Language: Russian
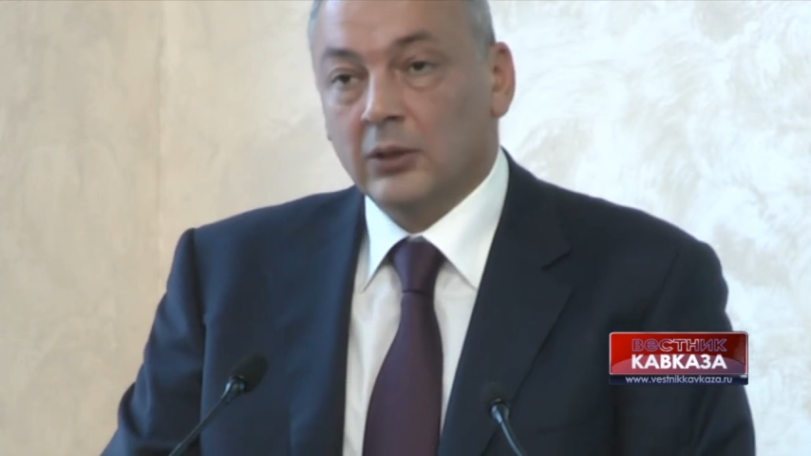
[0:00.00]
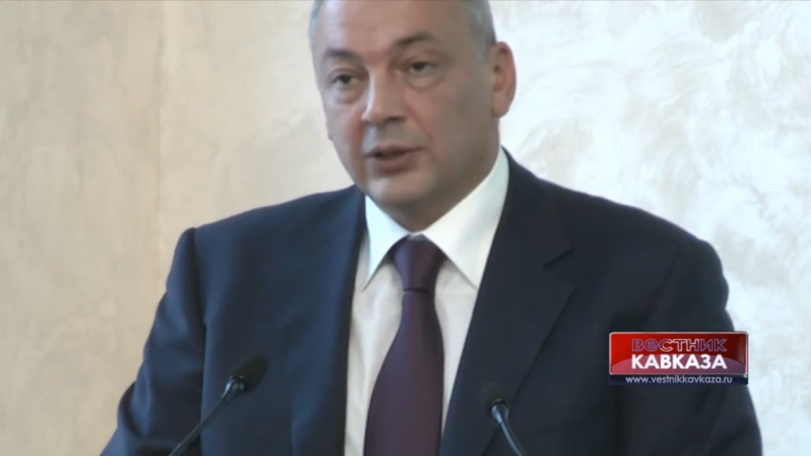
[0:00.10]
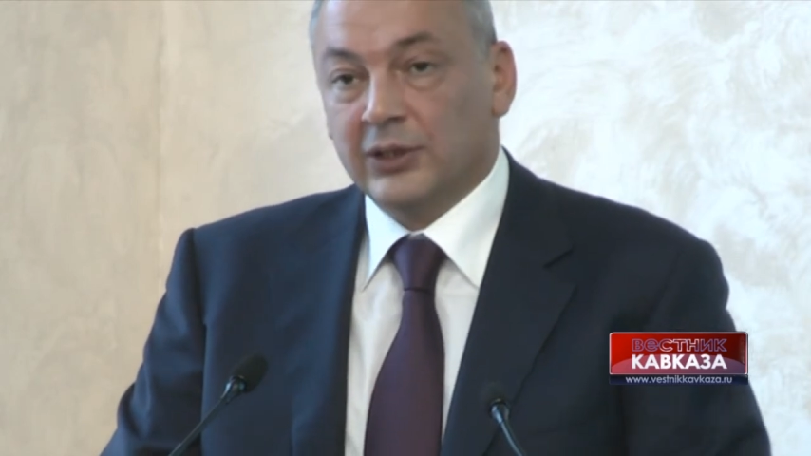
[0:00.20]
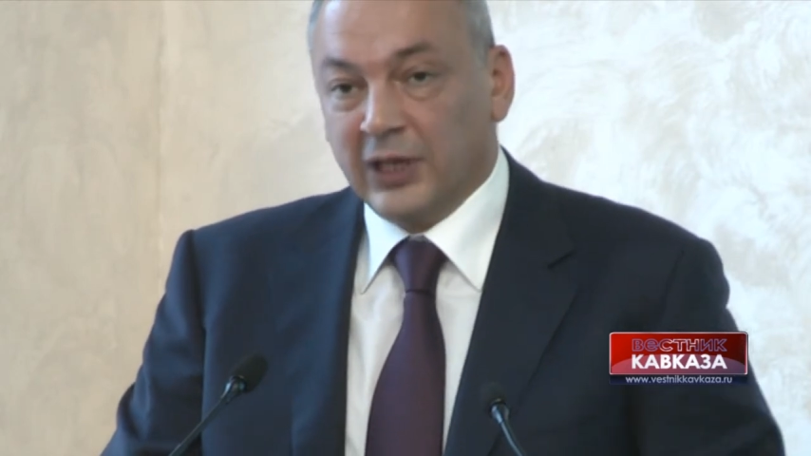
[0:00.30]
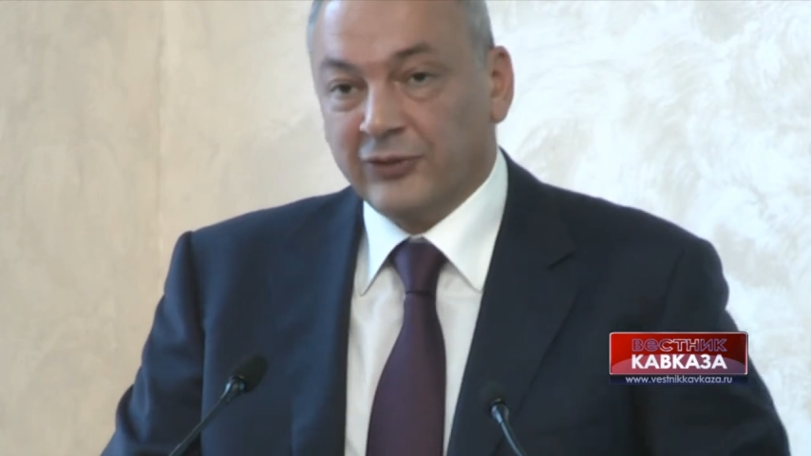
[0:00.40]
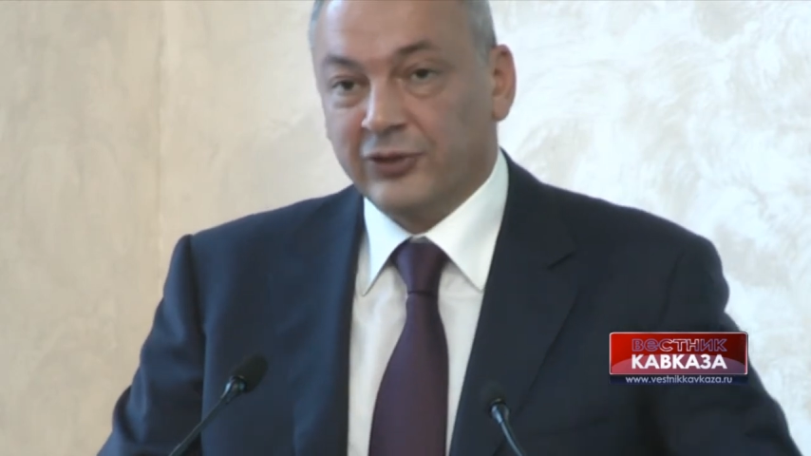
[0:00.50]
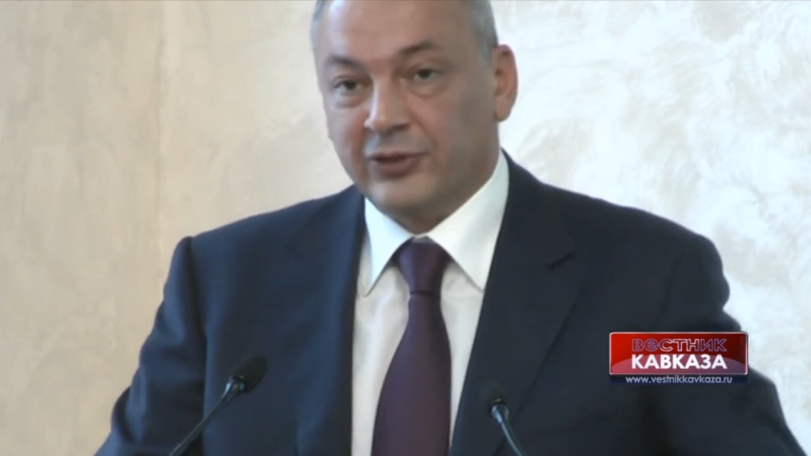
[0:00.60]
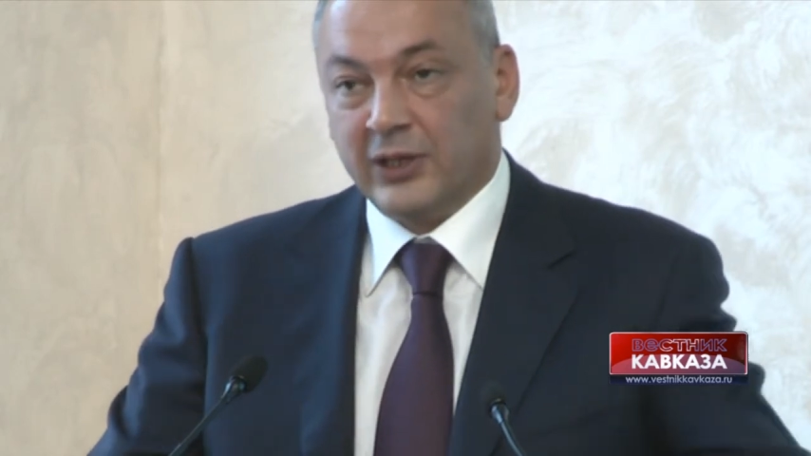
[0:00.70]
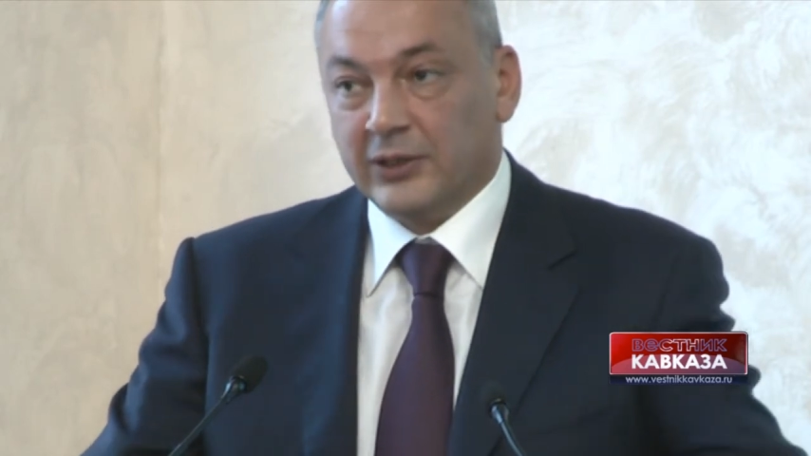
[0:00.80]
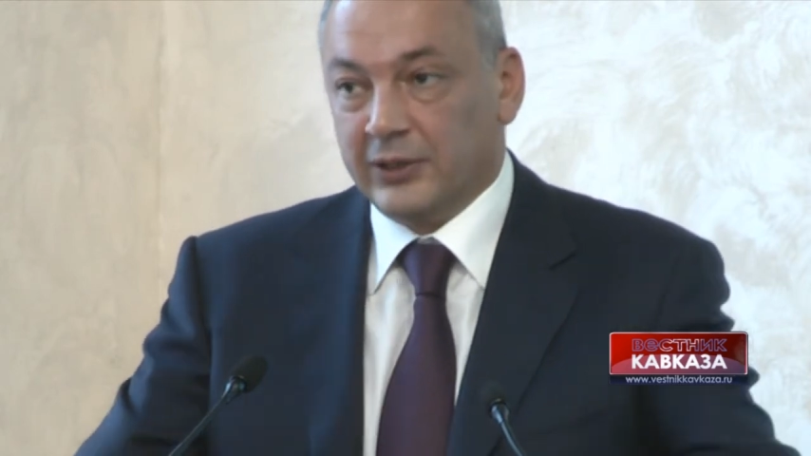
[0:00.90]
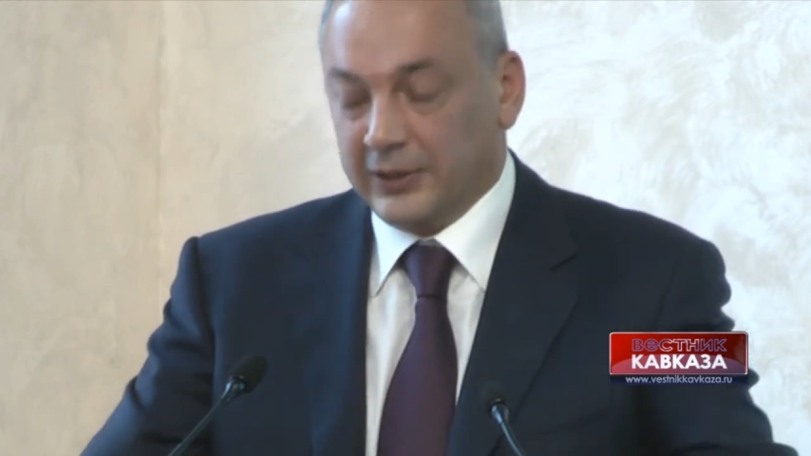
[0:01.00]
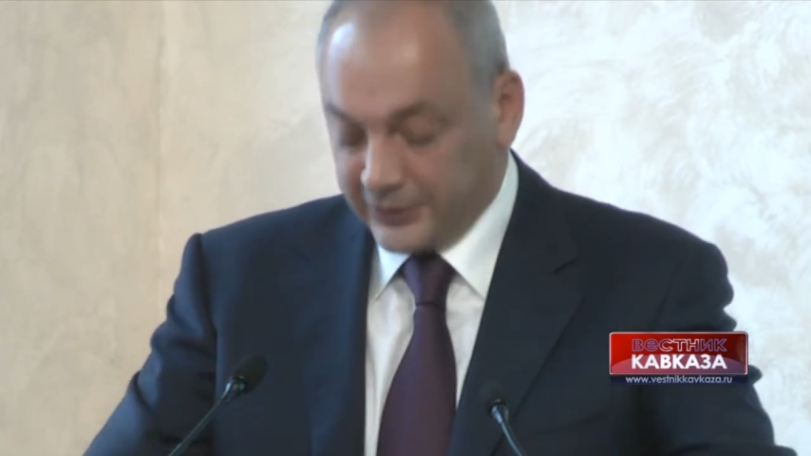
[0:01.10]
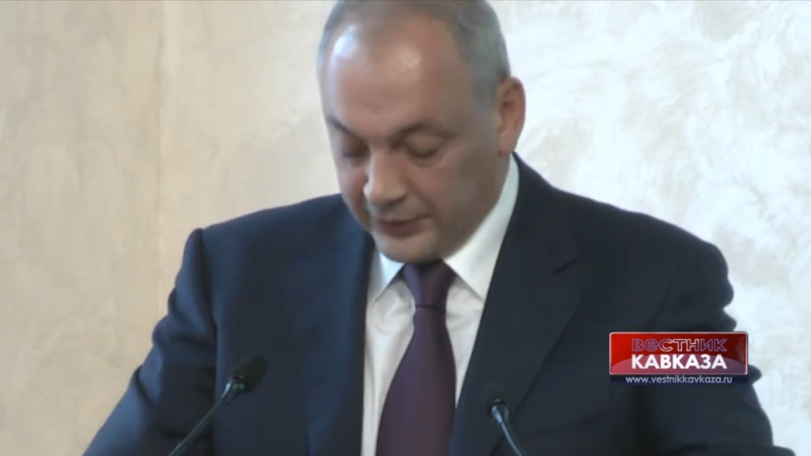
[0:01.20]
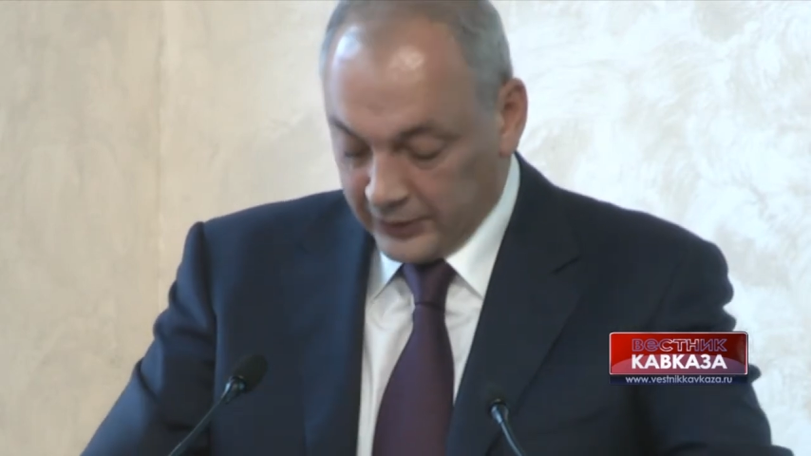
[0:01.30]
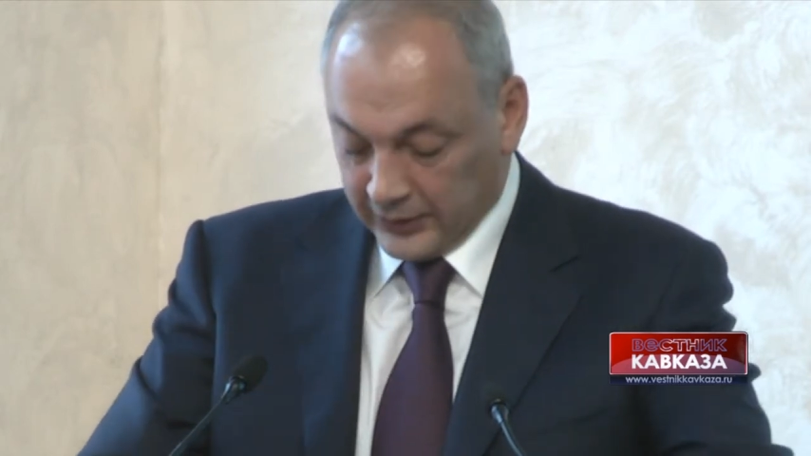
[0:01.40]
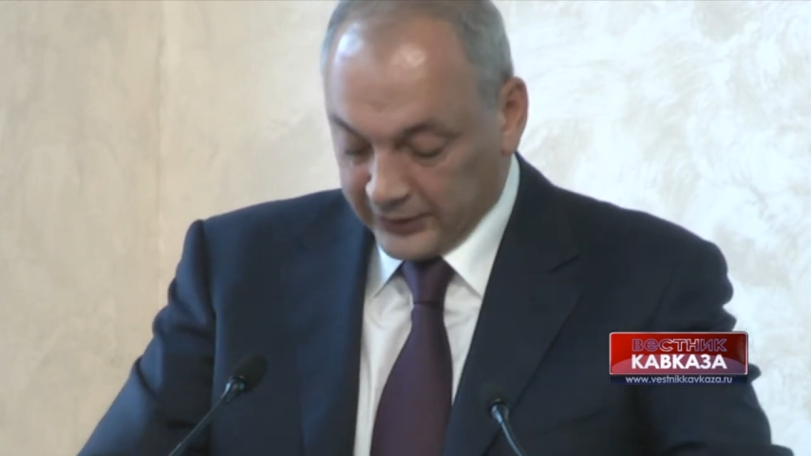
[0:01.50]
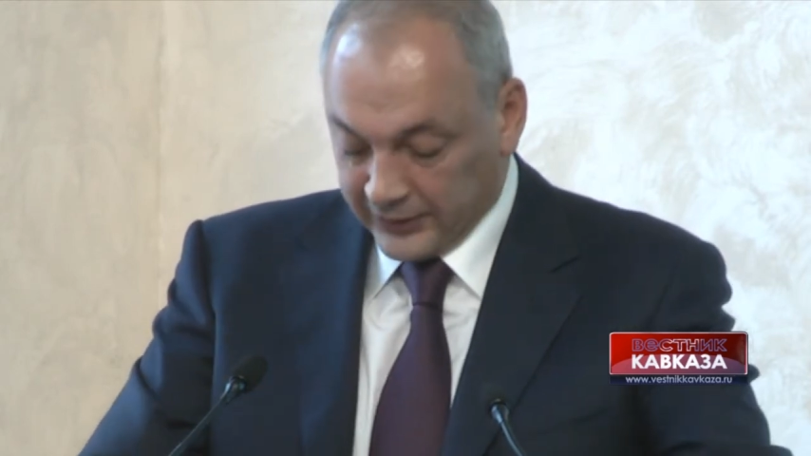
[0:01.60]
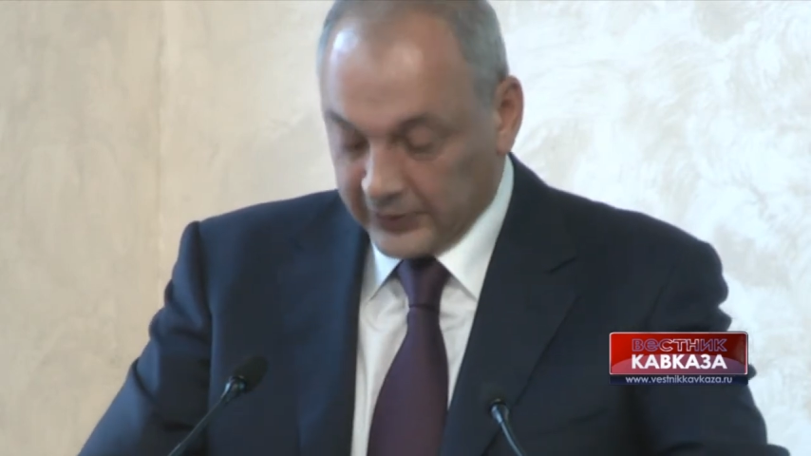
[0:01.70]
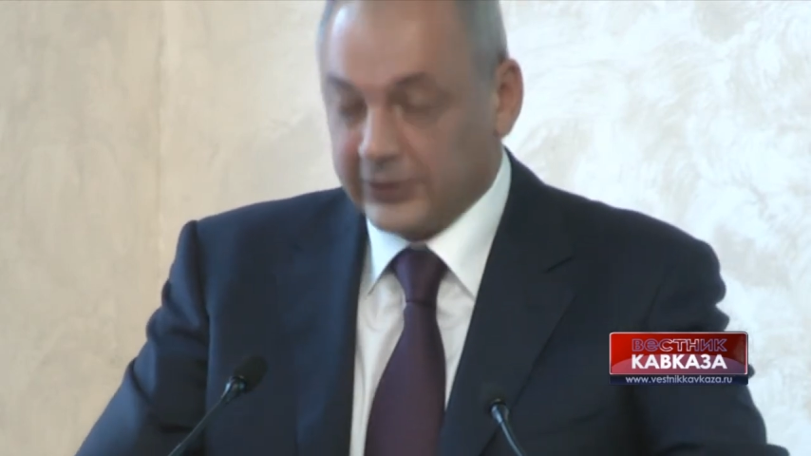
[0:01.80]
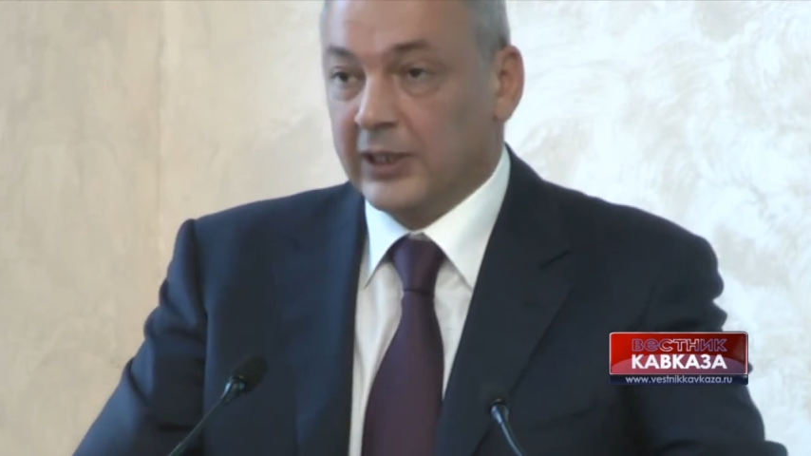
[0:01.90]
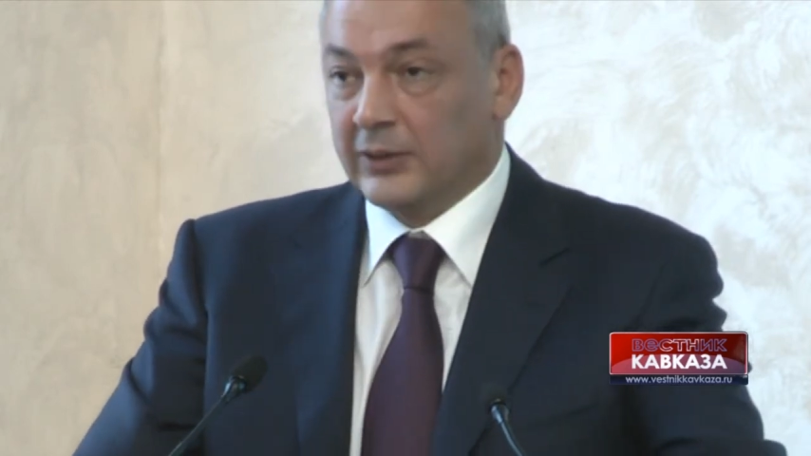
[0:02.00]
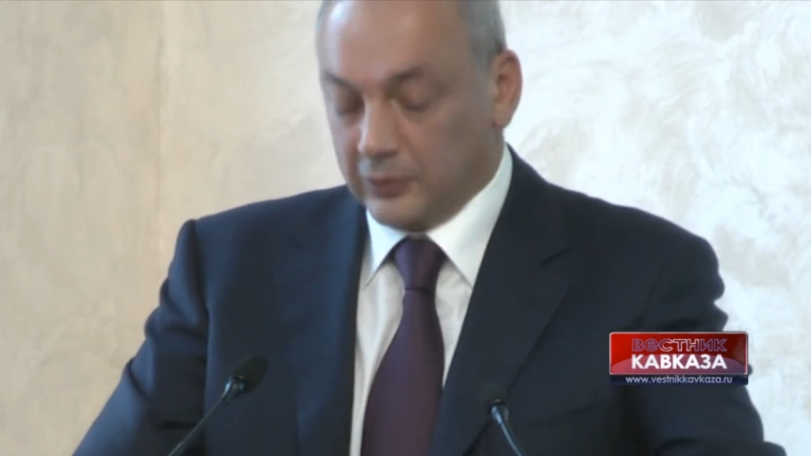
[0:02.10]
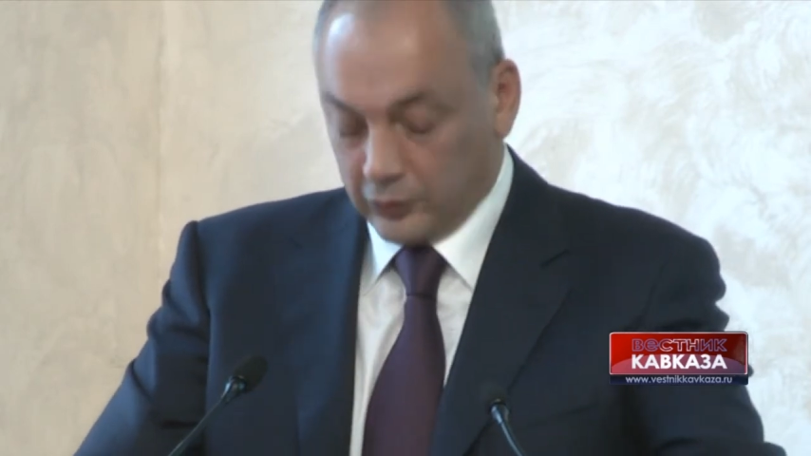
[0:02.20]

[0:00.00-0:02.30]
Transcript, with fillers: И наши страны, Россия, Казахстан,